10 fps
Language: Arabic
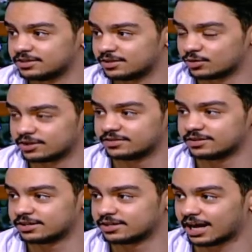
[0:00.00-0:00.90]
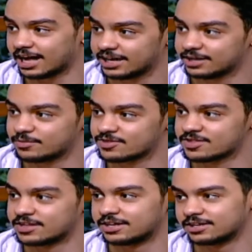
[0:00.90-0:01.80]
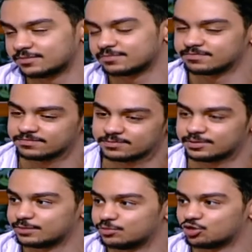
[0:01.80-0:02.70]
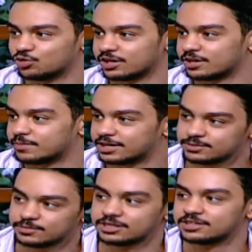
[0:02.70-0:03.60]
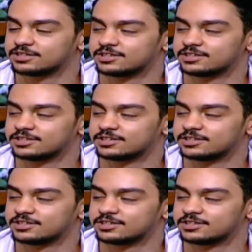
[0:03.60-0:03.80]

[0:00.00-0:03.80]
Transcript: دلوقتي حاجه بس م. يعني انا ما بحبش اقول غير بعد ما